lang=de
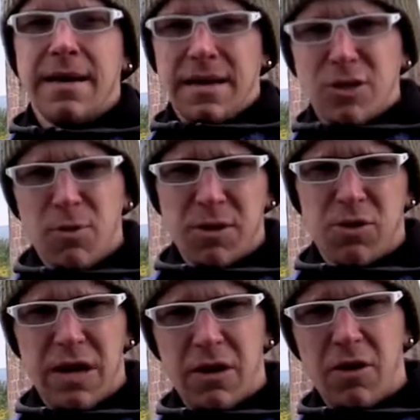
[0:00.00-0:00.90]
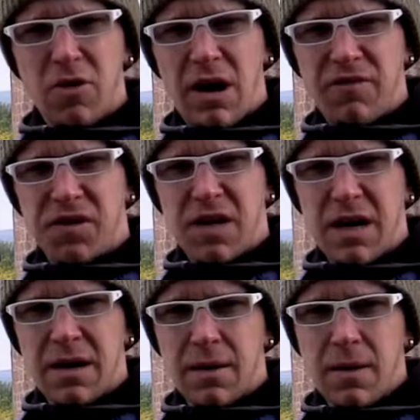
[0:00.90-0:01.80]
Jetzt komme ich zu der geografischen
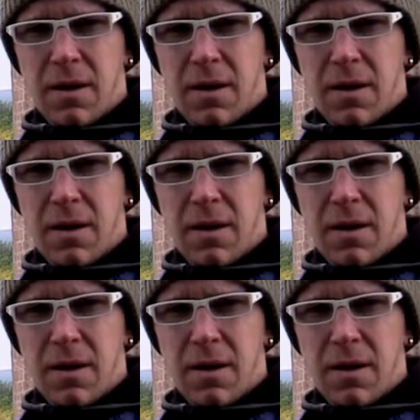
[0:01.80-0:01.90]
Lage.